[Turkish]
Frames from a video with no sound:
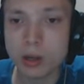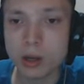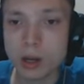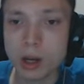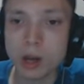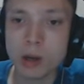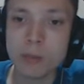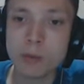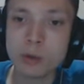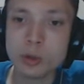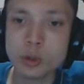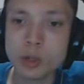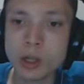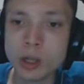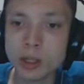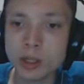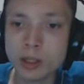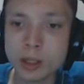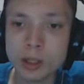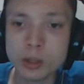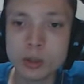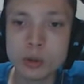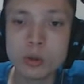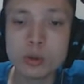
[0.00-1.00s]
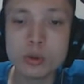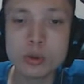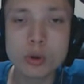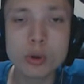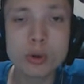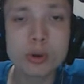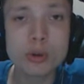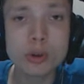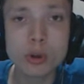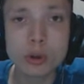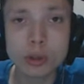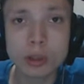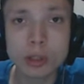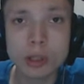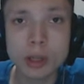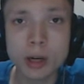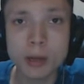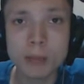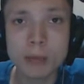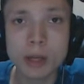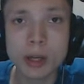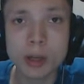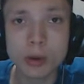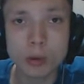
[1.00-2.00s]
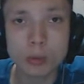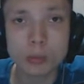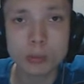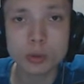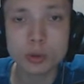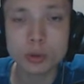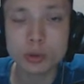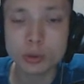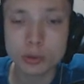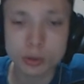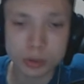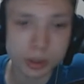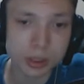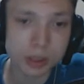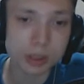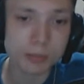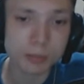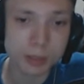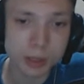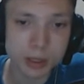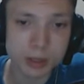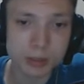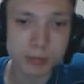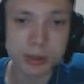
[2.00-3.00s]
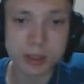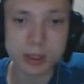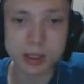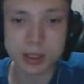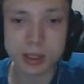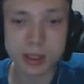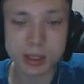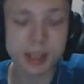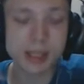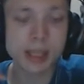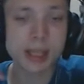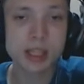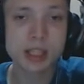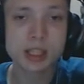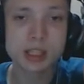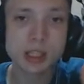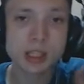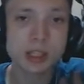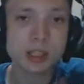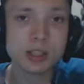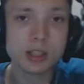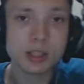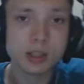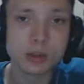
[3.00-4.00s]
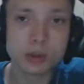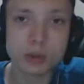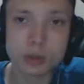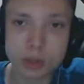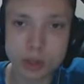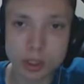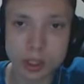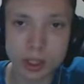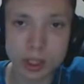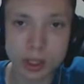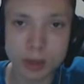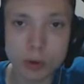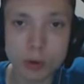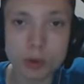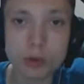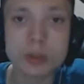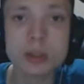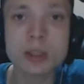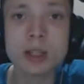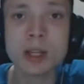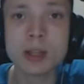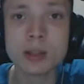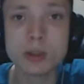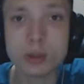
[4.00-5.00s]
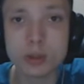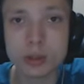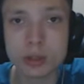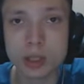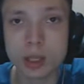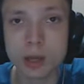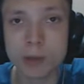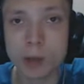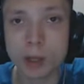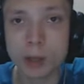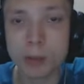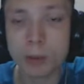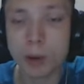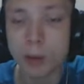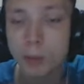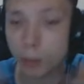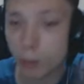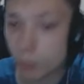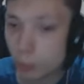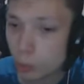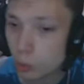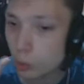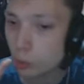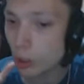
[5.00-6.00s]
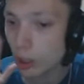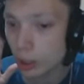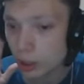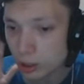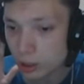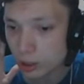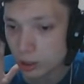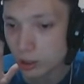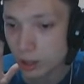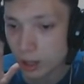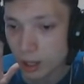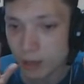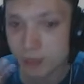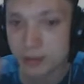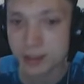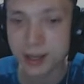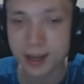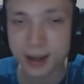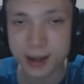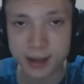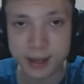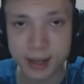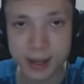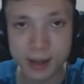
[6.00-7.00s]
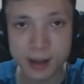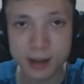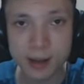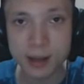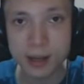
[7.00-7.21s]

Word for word: Ama şu anda 114 lira mı ne olmuş? Bizim sınırı geçtiği için 100 liraya. O yüzden göstermedim ama bu kulaklıkta efsane.